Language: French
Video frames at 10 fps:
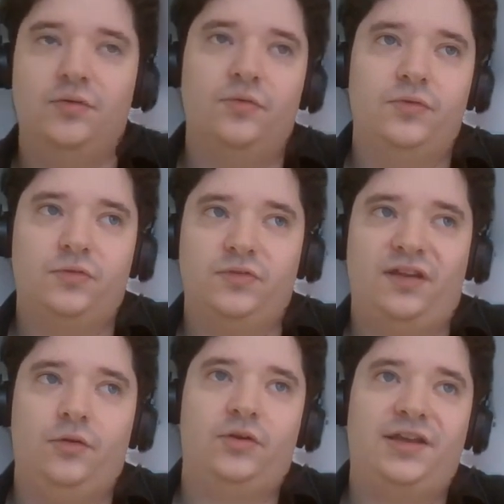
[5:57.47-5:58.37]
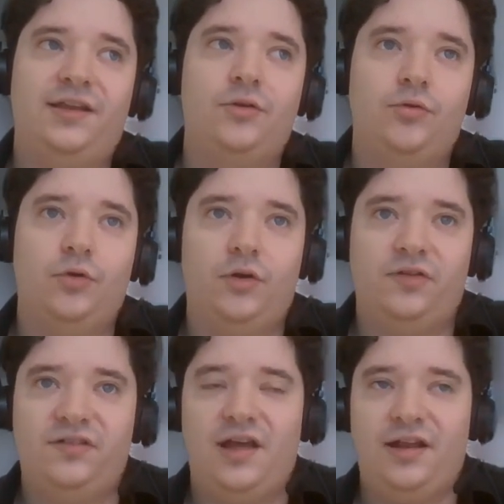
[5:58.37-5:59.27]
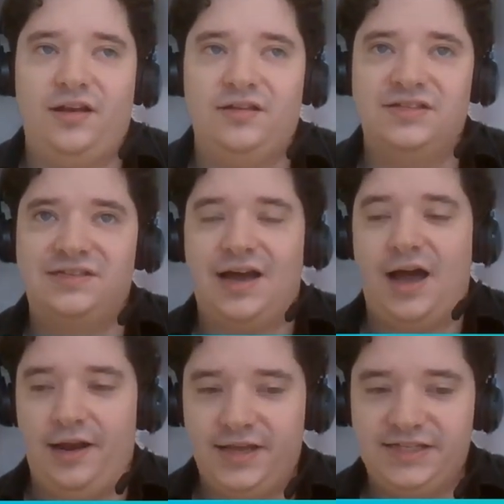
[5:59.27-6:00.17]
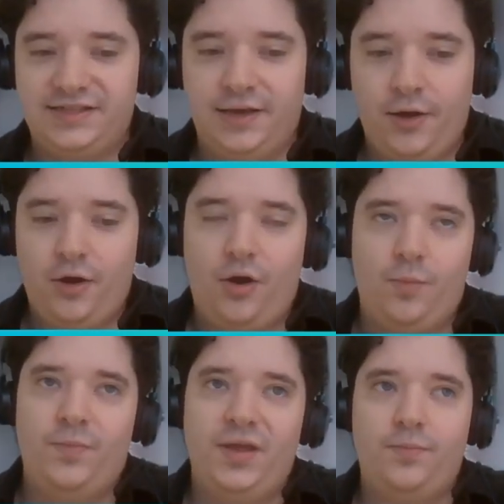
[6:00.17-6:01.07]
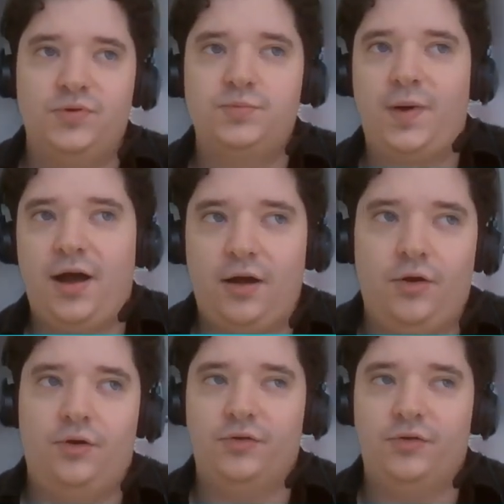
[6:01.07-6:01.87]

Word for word: euh, sur cette canicule si elle existe à l'Est, mais plus par